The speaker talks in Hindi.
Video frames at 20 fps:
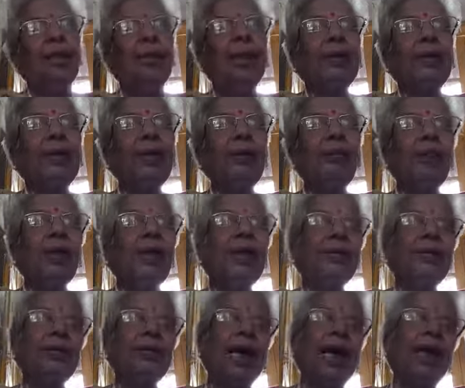पद्य जो
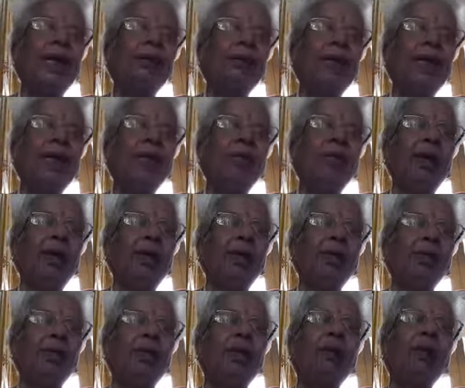है चार पैरों
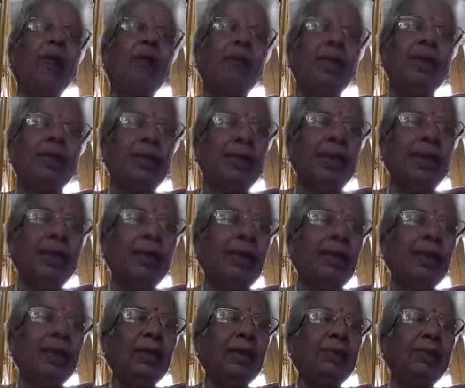वाले जो है वो पद्य हैं
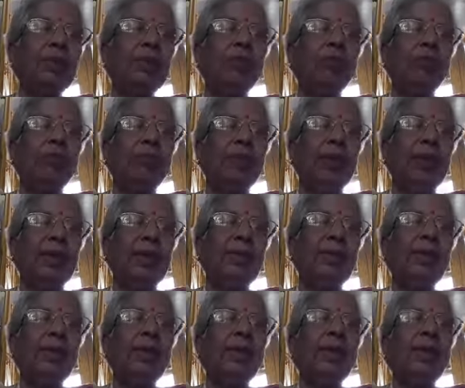
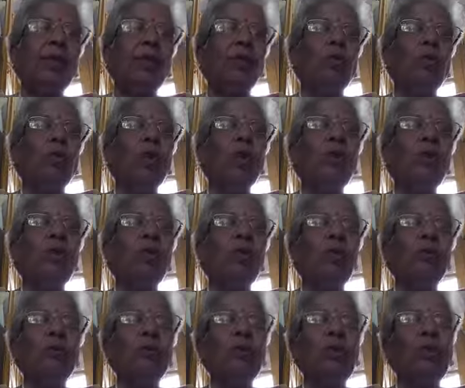चतुष्पाद और
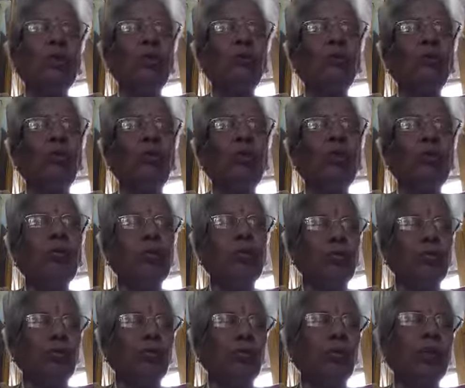उनके दो
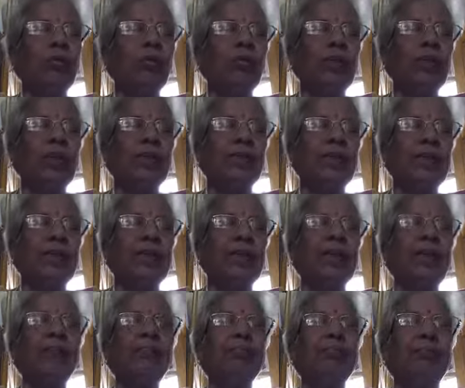दो उनके भेद
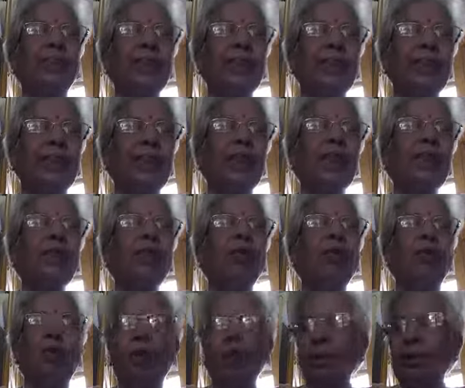हैं वृत्ति
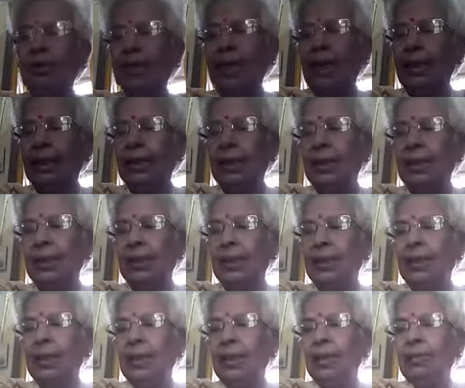और जाति
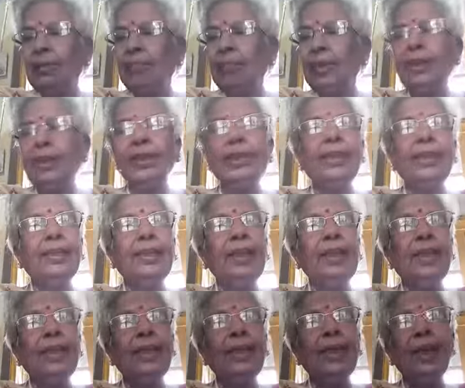वृत्ति किसे
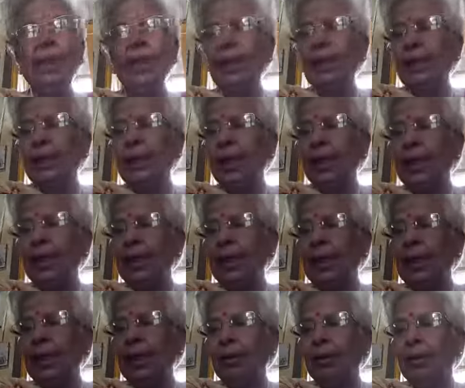कहते हैं कह रहे
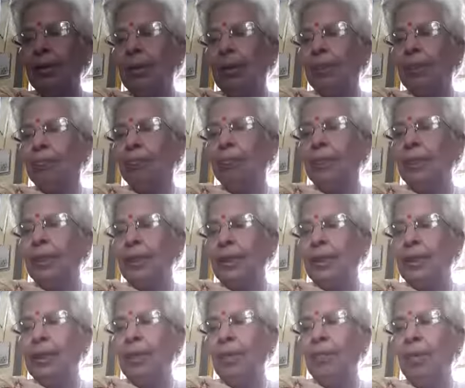हैं
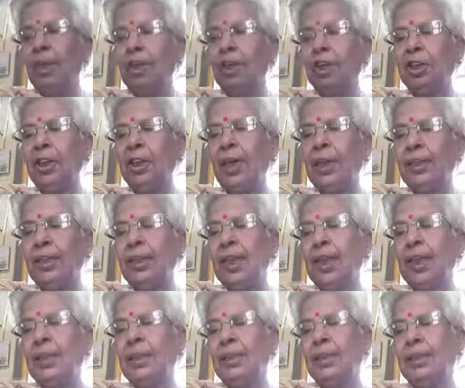वृत्तम अक्षर
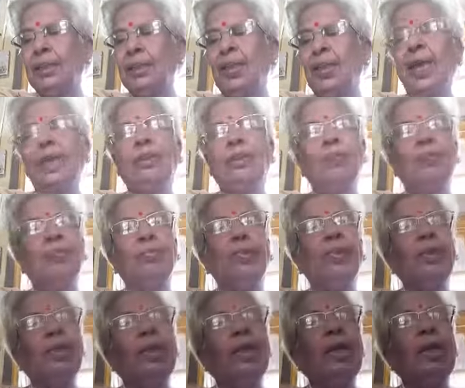संख्यातम
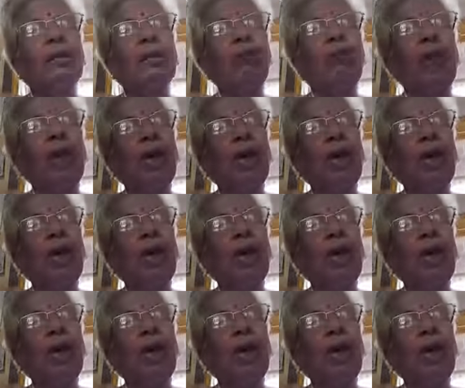जो